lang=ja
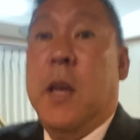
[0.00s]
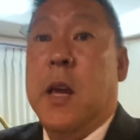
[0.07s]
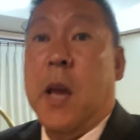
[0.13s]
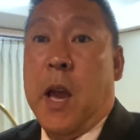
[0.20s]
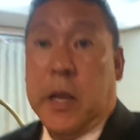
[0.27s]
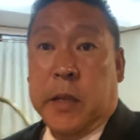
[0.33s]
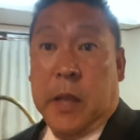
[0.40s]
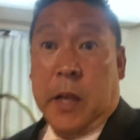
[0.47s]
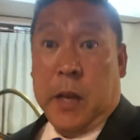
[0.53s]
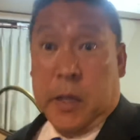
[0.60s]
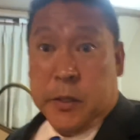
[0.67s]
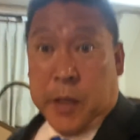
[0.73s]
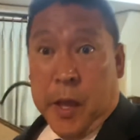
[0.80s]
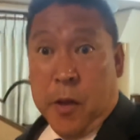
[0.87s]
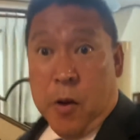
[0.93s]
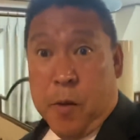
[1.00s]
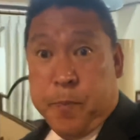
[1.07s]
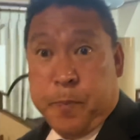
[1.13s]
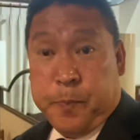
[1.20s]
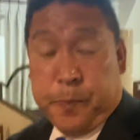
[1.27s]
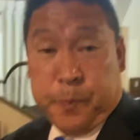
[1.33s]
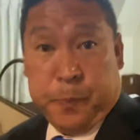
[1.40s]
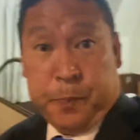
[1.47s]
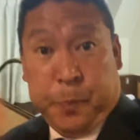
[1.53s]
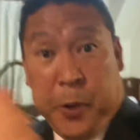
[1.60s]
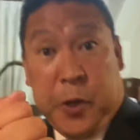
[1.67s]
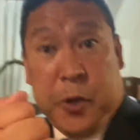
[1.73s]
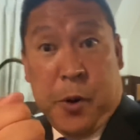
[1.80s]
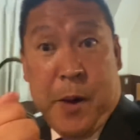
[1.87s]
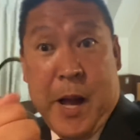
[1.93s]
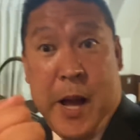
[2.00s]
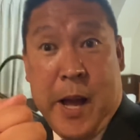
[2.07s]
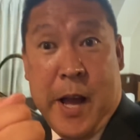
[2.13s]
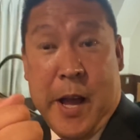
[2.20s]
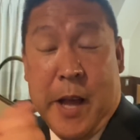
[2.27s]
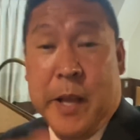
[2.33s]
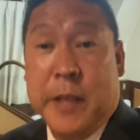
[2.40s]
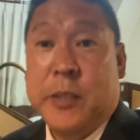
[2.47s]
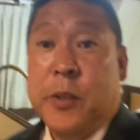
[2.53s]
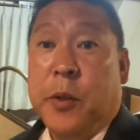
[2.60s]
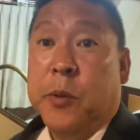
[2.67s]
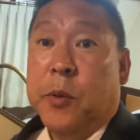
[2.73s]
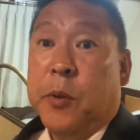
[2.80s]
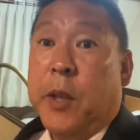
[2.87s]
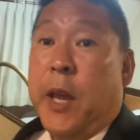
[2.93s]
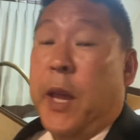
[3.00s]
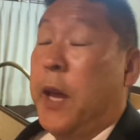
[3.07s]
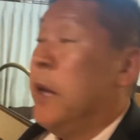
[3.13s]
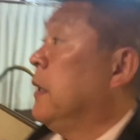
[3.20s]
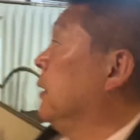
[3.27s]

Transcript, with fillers: はい、NHK をぶっ壊すということで、